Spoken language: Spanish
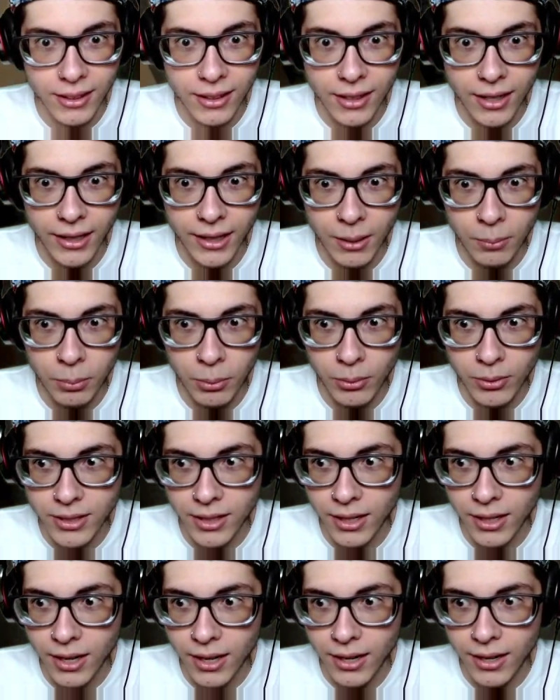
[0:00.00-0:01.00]
Hay que
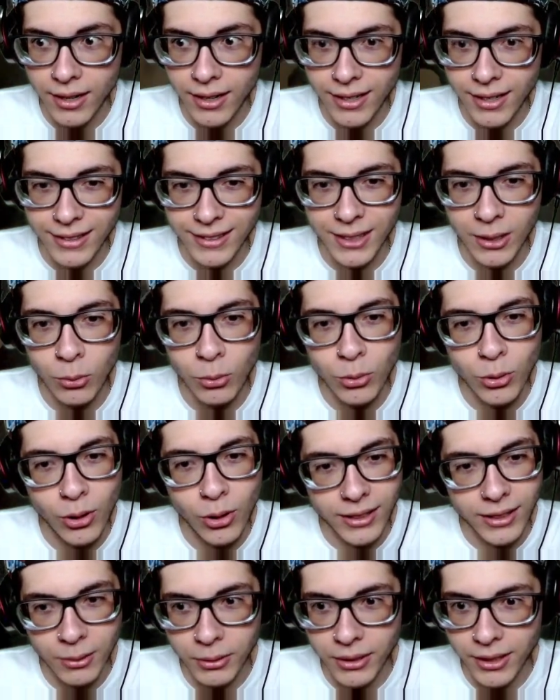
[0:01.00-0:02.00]
aprovechar. Según yo, las
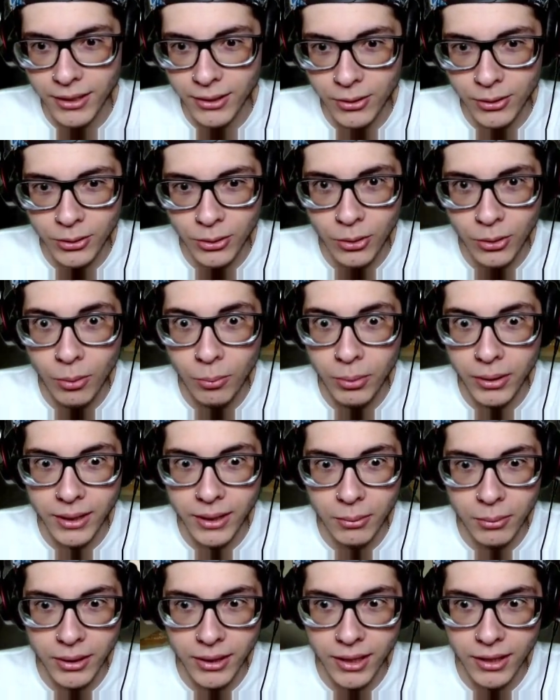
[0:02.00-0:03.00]
habitaciones son
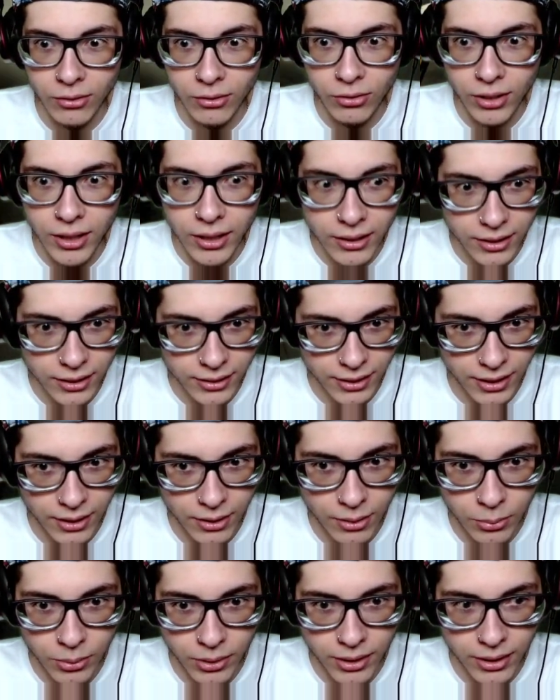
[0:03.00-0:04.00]
completamente diferentes a
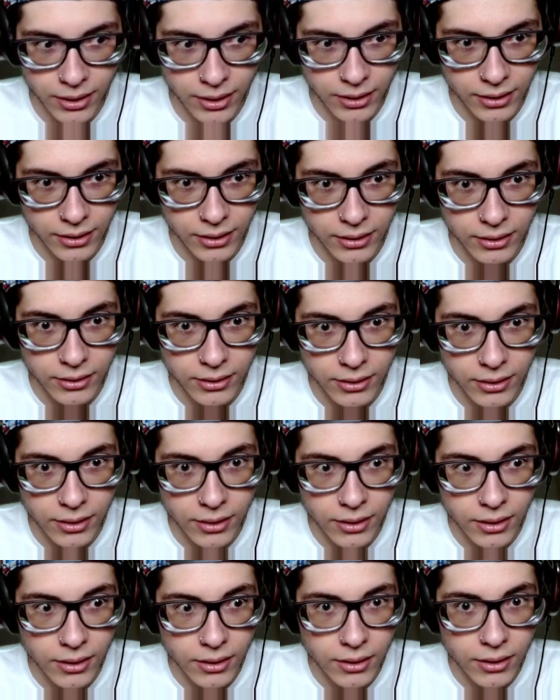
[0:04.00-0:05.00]
como eran antes.
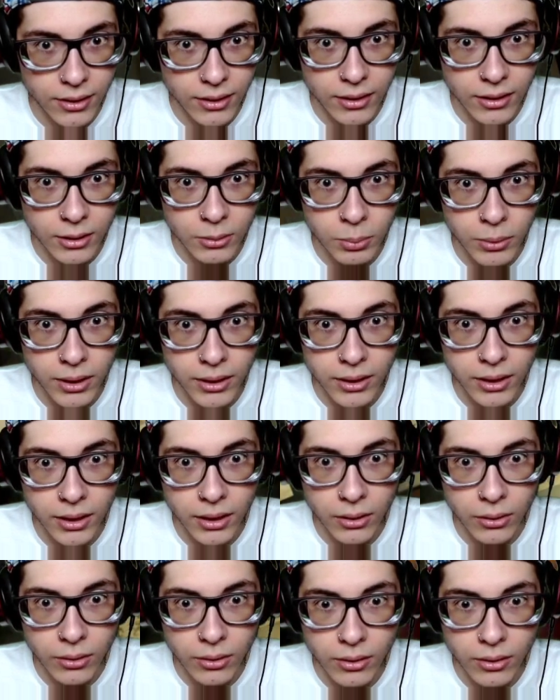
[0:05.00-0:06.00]
Espérate, niño.